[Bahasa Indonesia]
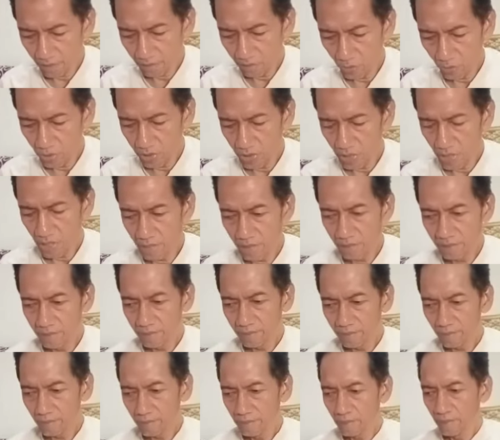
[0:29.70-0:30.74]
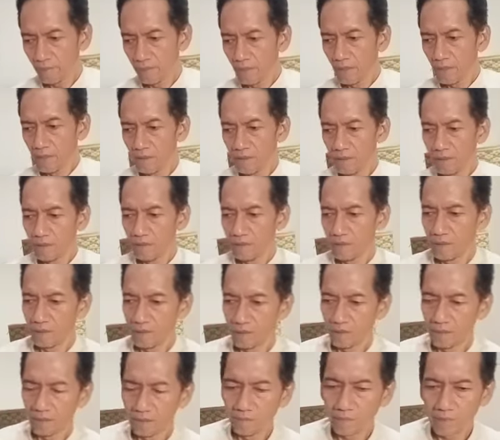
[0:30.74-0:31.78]
Kemudian
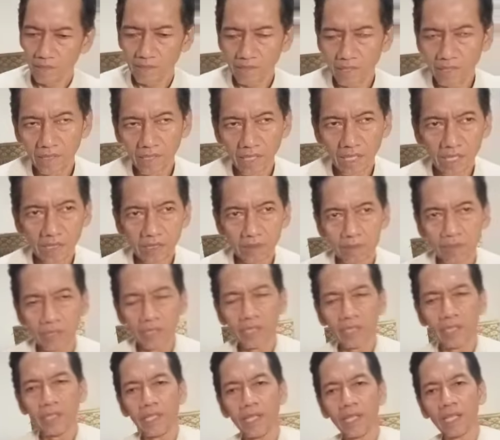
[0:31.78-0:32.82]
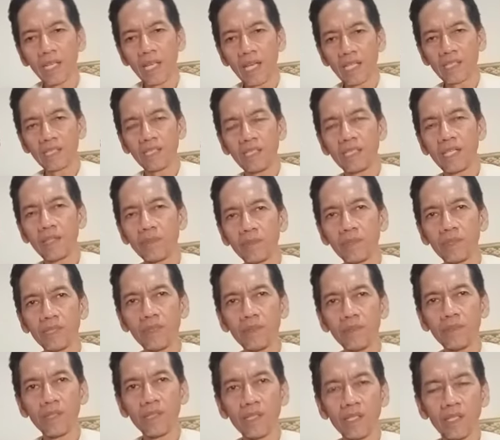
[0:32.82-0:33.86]
Eh, pasrahkan eh, ikhlas kita
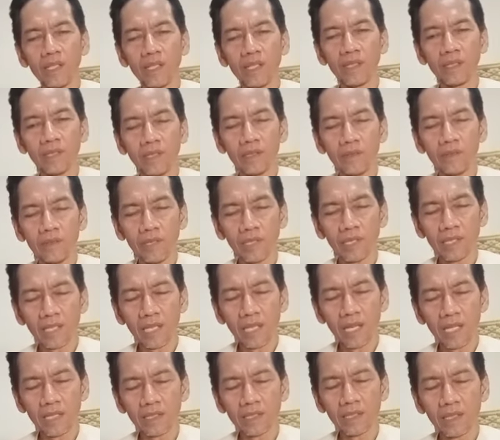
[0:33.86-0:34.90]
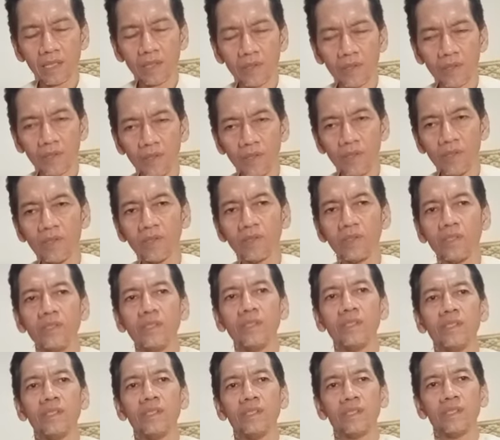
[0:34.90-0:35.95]
menerima itu ikhlas ridho
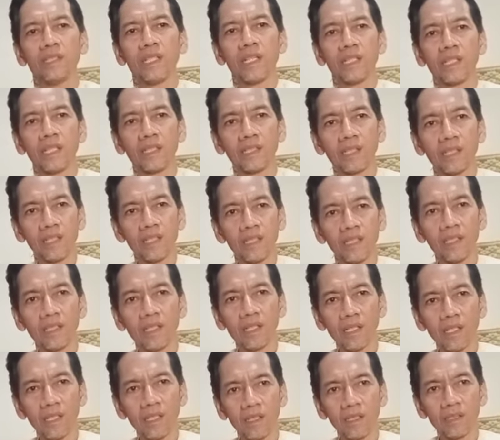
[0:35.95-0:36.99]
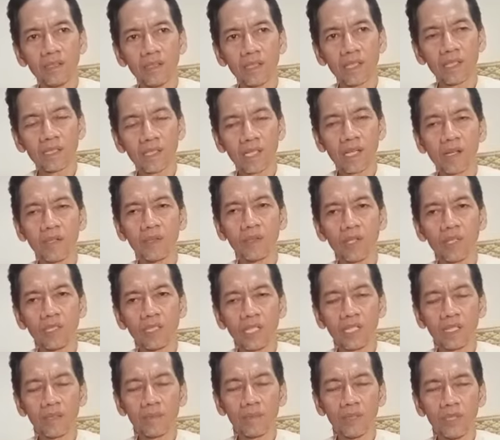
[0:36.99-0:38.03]
dan nanti terserah Allah
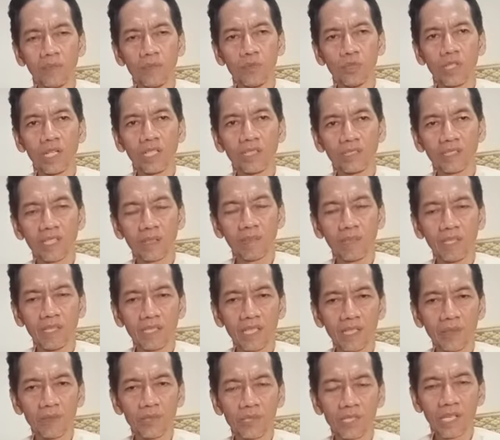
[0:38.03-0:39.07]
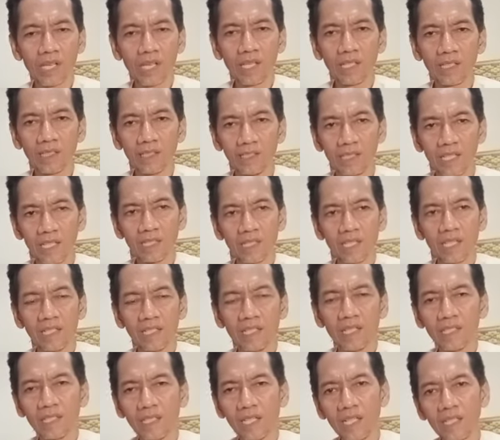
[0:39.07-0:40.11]
yang menyembuhkan tapi kita usaha
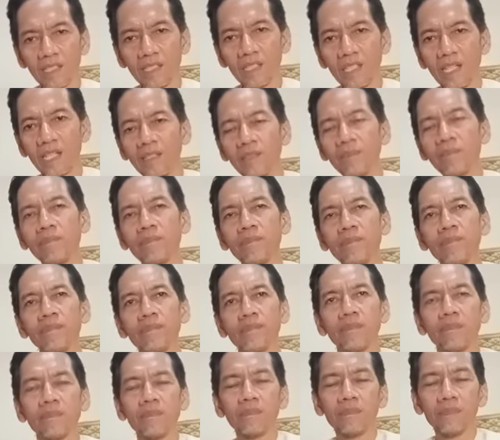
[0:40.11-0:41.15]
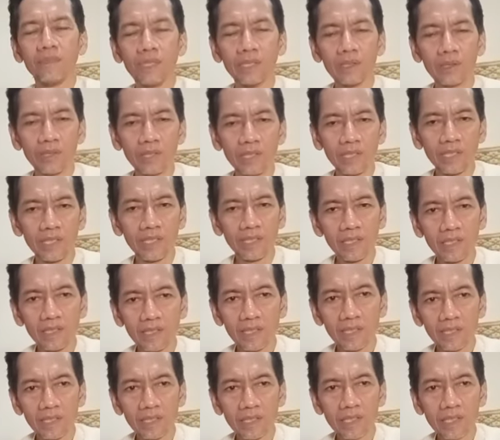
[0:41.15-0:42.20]
diantaranya adalah dengan metode
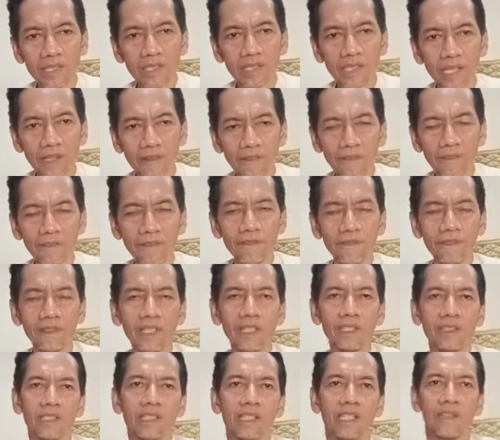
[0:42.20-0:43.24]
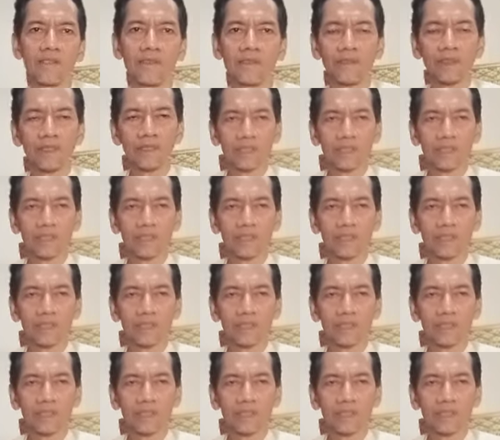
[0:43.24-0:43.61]
self ya self